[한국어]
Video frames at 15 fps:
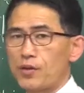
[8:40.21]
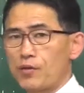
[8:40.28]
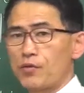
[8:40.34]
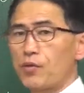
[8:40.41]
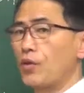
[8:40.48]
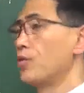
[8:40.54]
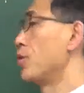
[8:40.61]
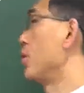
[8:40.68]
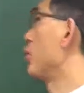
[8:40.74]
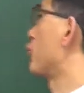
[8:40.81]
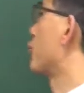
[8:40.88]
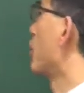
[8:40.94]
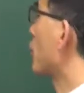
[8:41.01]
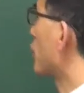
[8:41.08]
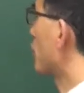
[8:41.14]
그리고 너희들
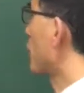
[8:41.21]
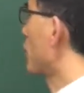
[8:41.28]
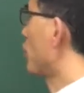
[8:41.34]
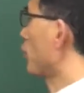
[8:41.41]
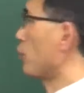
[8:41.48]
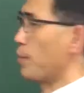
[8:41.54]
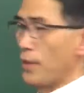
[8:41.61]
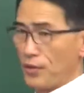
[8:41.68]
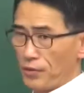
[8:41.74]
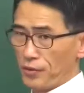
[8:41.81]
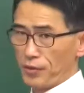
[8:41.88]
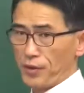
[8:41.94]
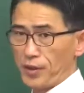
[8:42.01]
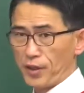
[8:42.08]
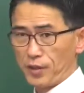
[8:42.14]
중학교 때 이것도
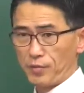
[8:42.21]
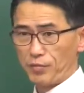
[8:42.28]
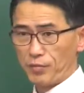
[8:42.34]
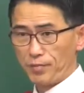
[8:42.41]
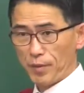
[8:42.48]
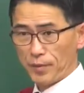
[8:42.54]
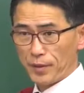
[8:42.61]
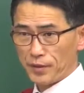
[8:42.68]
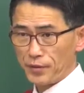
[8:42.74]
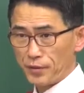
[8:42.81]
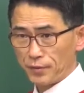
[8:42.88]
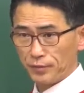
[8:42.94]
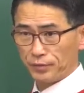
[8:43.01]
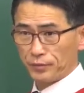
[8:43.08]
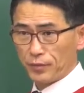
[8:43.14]
배웠어요. 사실 문법에서.
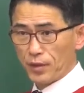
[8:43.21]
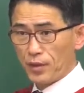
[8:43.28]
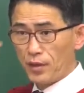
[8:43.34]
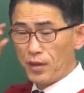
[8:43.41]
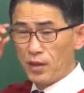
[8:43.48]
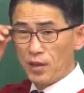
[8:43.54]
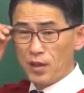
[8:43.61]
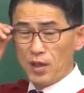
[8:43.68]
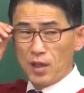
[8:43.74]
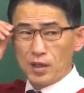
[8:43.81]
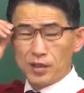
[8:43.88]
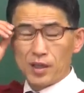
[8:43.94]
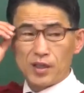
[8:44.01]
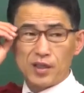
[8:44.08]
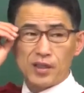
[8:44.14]
어?
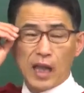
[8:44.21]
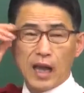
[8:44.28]
근데 이